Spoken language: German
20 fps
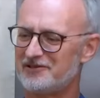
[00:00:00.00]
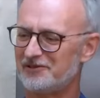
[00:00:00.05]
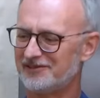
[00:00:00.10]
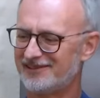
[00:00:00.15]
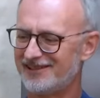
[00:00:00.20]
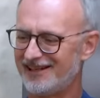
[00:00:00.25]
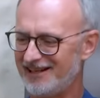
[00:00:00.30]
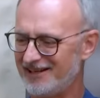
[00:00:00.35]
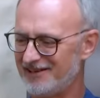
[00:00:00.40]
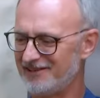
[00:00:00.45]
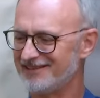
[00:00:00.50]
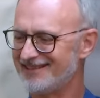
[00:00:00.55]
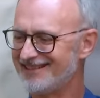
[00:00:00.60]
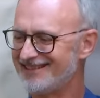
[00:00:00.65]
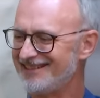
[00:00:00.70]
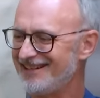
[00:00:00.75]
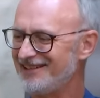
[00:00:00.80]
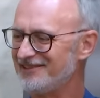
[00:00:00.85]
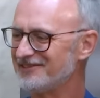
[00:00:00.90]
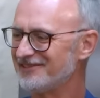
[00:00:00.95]
sollte eine ganze
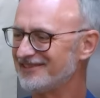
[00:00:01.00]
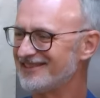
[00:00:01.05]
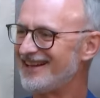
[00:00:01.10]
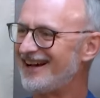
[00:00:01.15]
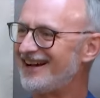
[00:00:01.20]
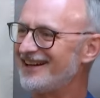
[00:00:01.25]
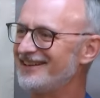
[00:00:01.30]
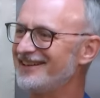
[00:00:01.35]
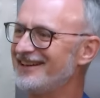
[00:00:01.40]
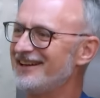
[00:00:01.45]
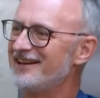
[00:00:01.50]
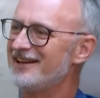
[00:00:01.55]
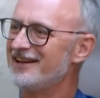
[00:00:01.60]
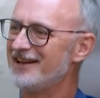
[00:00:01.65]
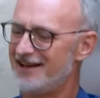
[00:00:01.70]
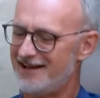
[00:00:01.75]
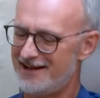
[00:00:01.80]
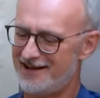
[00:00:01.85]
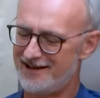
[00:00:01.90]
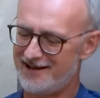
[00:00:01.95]
Sendung sein.
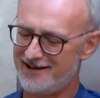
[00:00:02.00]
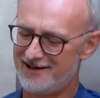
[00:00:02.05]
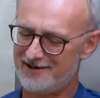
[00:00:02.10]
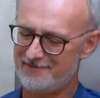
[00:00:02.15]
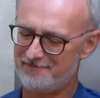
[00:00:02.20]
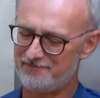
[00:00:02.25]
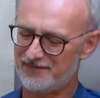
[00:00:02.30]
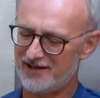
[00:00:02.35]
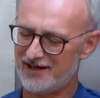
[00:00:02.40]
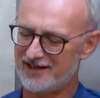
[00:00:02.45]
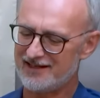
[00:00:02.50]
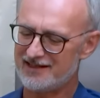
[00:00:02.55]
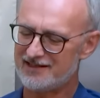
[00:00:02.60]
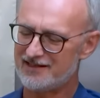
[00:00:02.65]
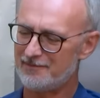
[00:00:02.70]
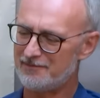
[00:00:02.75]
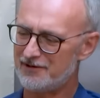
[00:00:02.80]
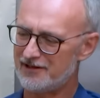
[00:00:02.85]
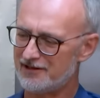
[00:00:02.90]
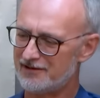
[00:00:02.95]
Ähm, jetzt
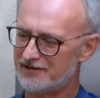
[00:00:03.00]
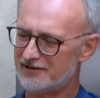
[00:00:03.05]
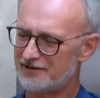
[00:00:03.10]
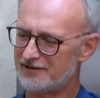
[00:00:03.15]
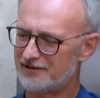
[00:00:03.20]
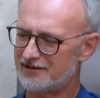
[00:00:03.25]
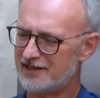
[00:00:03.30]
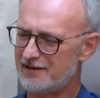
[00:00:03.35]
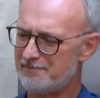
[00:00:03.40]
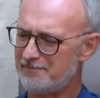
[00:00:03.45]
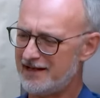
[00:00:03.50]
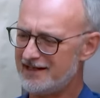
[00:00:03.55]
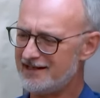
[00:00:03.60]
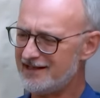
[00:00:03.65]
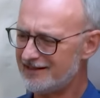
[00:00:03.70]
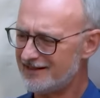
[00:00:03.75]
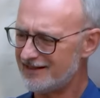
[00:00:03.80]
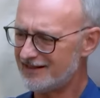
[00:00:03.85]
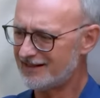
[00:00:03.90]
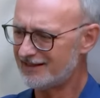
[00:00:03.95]
aber die
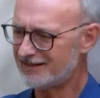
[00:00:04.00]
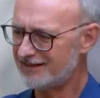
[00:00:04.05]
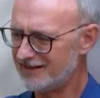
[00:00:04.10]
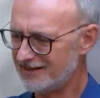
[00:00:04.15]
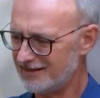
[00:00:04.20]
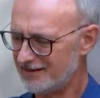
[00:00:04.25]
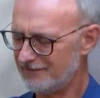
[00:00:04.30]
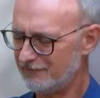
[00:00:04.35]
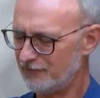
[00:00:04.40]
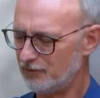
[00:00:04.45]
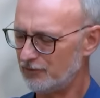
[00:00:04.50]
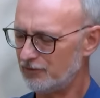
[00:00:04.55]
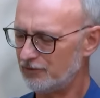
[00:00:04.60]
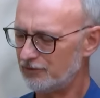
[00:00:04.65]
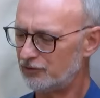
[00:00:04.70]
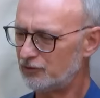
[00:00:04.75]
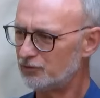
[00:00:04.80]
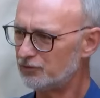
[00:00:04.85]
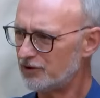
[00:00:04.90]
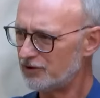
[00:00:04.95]
Benediktiner, wo
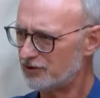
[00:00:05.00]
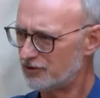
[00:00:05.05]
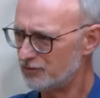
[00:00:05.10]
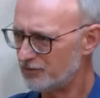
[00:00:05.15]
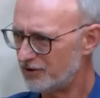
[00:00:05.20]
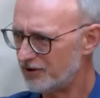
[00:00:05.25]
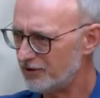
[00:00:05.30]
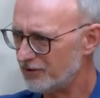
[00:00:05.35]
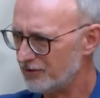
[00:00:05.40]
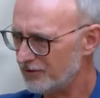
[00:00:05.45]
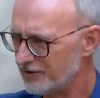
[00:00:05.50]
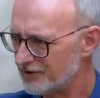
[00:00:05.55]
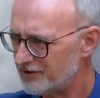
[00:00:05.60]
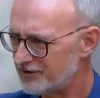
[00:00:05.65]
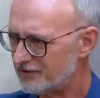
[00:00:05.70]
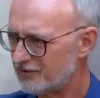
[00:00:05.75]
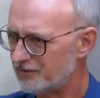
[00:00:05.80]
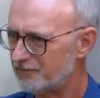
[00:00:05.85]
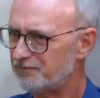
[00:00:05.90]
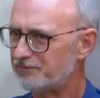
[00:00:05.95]
du dazu
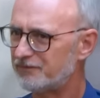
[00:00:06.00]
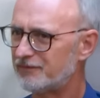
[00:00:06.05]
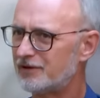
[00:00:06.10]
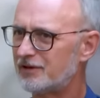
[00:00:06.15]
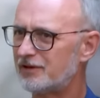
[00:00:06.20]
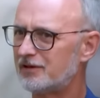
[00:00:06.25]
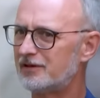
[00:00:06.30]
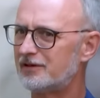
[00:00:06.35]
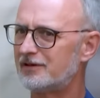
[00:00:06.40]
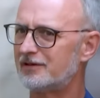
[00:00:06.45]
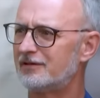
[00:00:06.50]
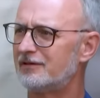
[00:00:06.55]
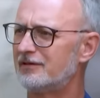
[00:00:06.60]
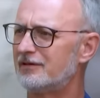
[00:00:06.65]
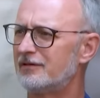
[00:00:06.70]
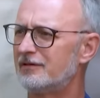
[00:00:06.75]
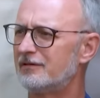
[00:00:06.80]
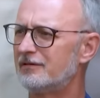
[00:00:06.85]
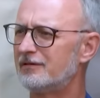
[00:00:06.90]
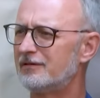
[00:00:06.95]
gehörst. Mhm
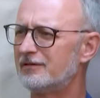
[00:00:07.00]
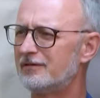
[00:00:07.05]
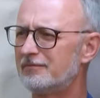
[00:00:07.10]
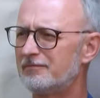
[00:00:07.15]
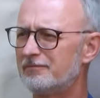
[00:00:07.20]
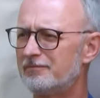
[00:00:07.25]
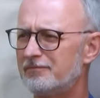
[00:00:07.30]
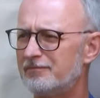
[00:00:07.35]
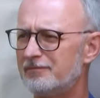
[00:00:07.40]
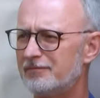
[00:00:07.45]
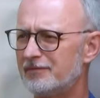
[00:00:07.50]
Nein,